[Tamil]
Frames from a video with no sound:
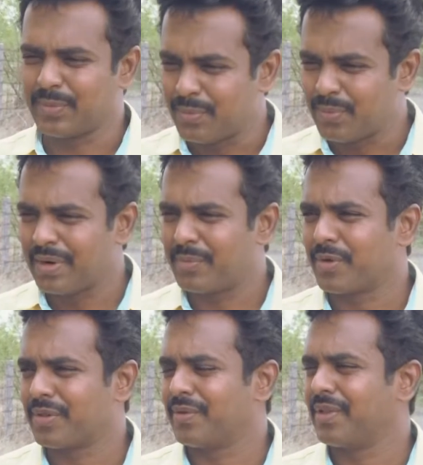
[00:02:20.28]
எங்கள் ஊரை
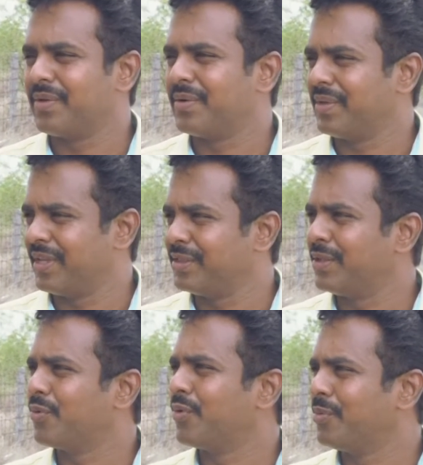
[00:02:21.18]
பொறுத்த வரைக்கும்
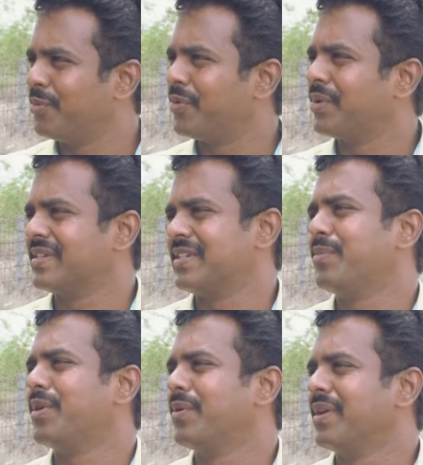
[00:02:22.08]
எந்த குடும்பமும்
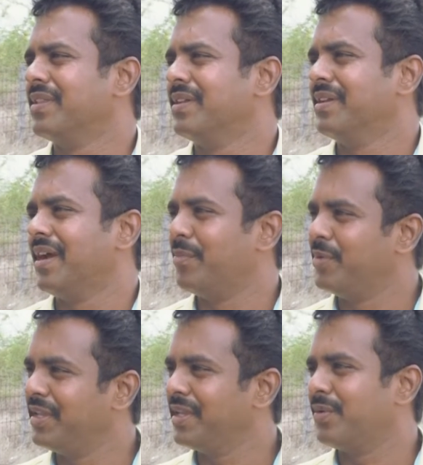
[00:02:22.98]
கஷ்டப்படக்கூடாது
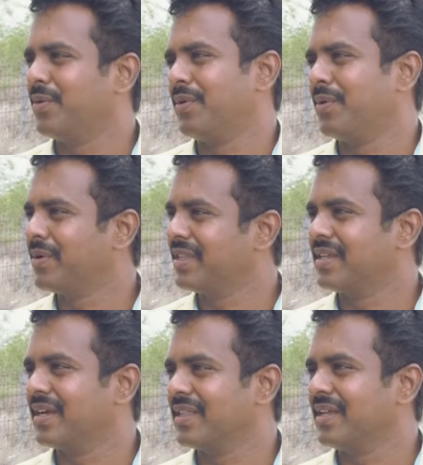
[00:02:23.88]
அப்படிங்கிற ஒரு
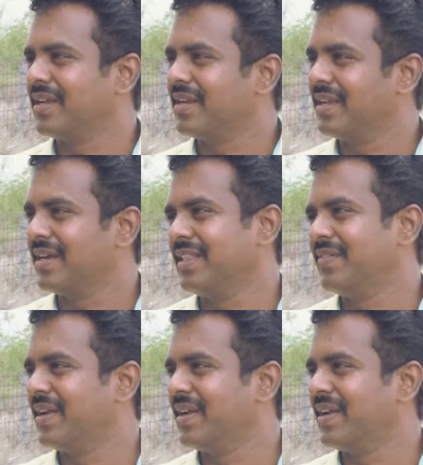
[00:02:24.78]
நோக்கத்தோடு தான் இந்த